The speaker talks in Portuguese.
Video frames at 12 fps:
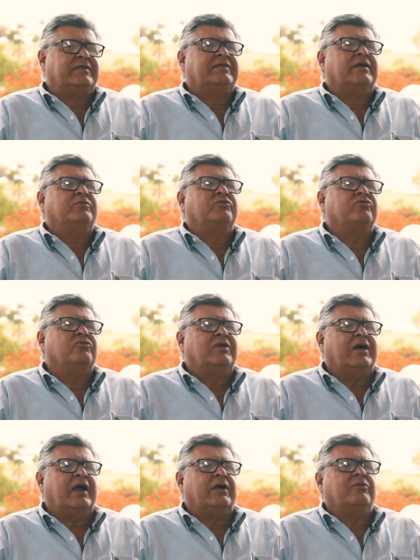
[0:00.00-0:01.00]

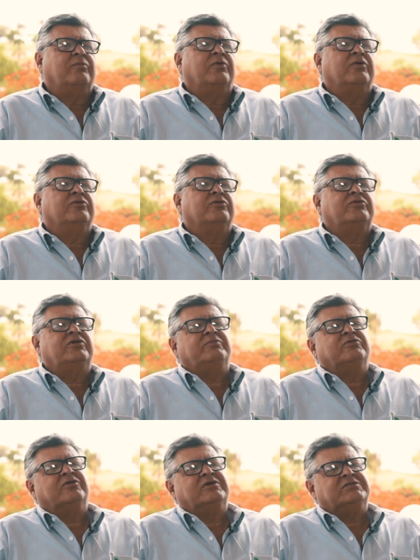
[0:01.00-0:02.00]
intramuscular com produto de
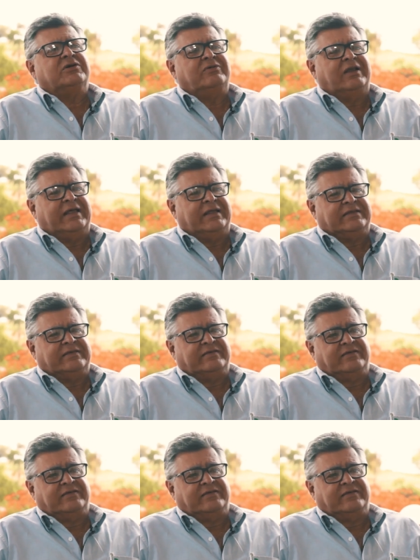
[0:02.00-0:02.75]
absorção lenta. Você